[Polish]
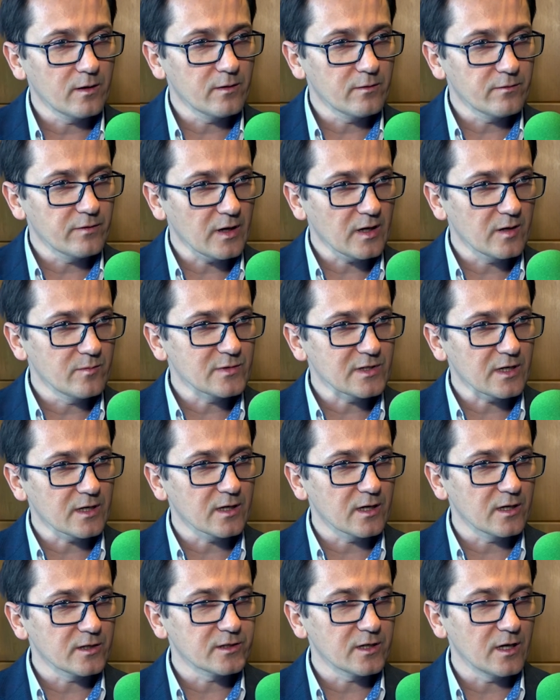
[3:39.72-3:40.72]
w jakim
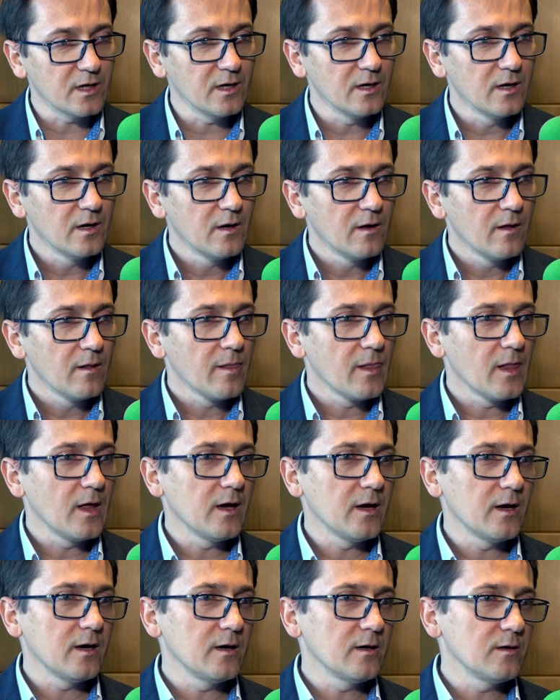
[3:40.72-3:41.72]
zakresie,
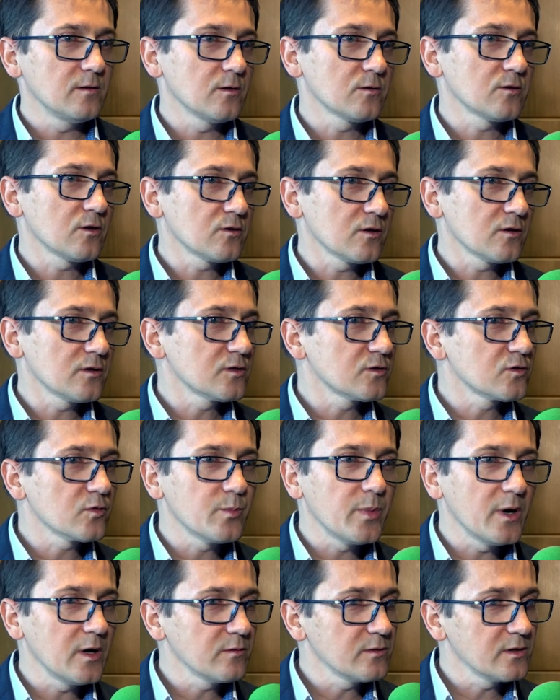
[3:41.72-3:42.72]
E, no to to jest
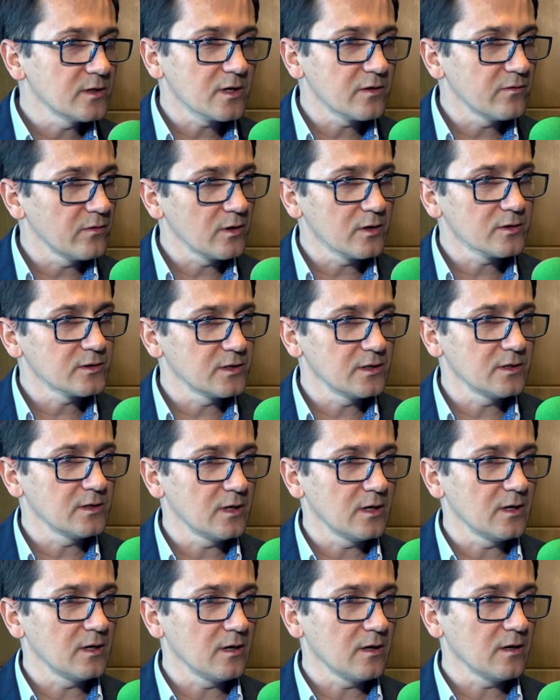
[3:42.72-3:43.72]
zupełnie
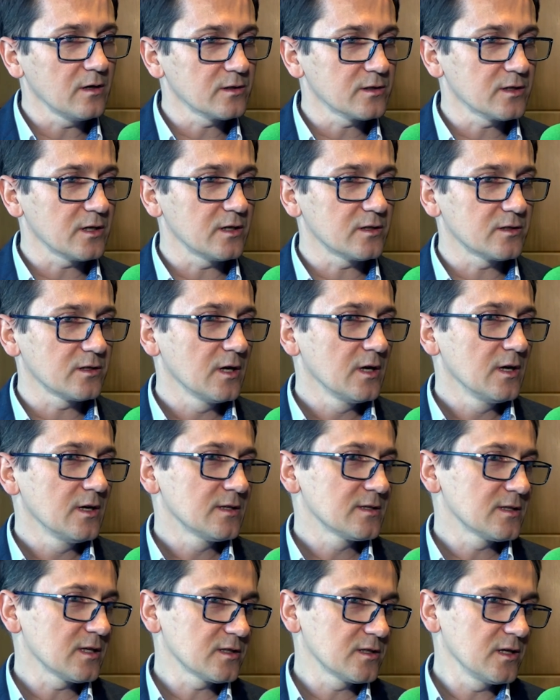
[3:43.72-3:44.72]
rewolucyjna rzecz.
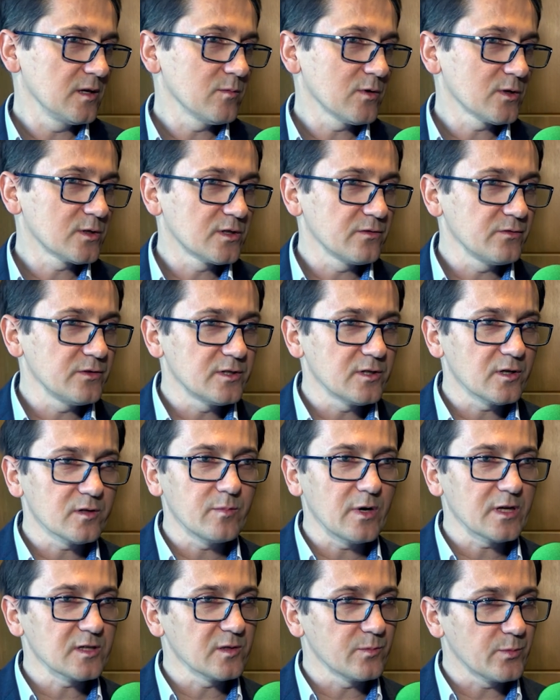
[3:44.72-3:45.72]
Zaczniemy oczywiście od
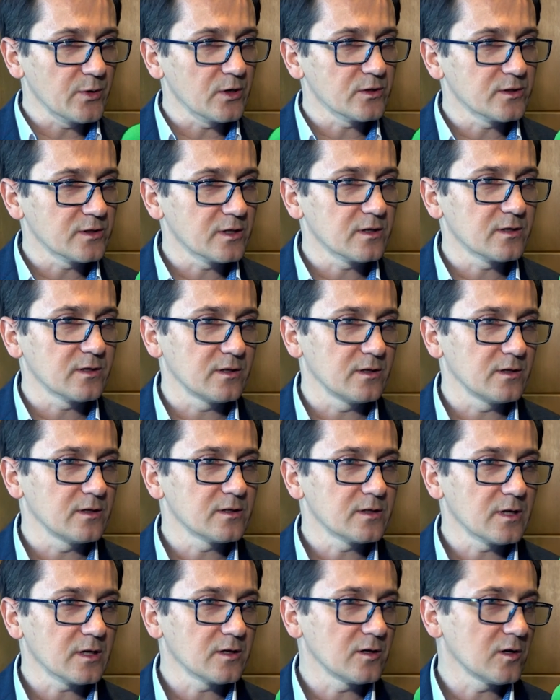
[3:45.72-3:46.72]
bardzo prostych
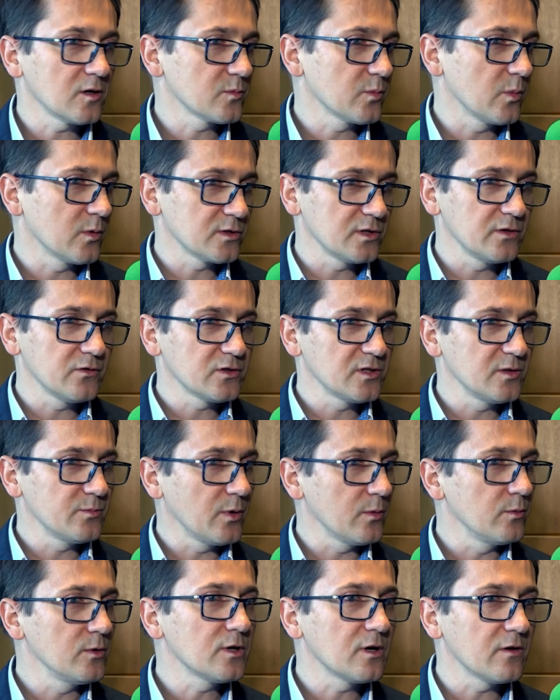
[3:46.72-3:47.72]
e, takich, od możliwości
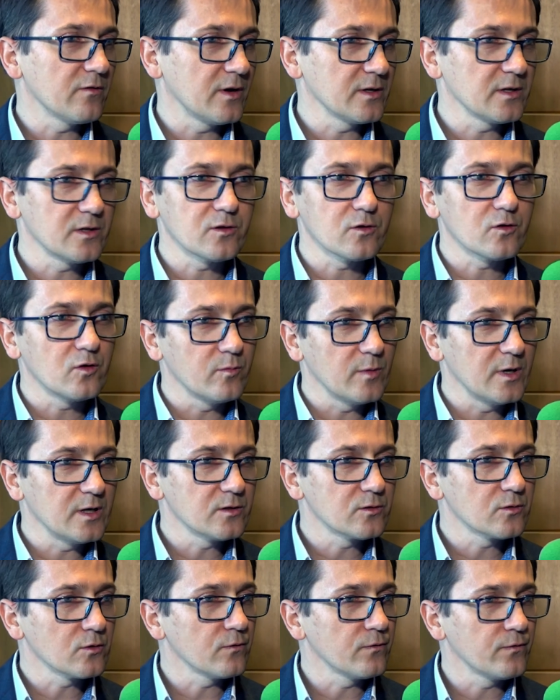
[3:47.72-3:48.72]
publikowania
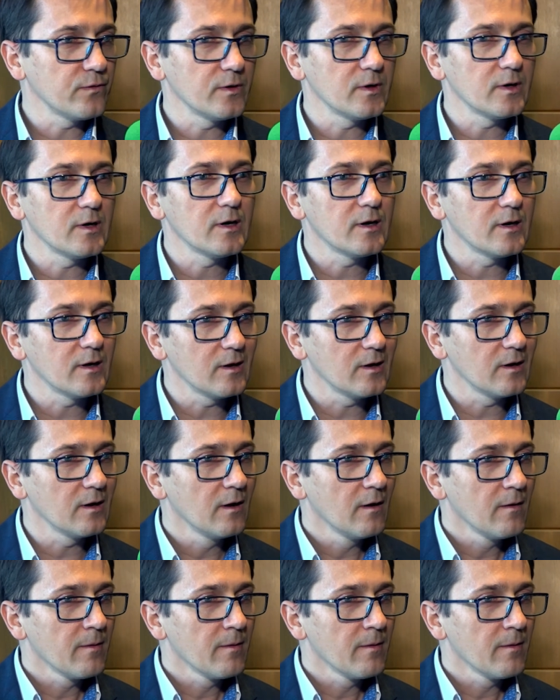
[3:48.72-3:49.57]
dokumentów e,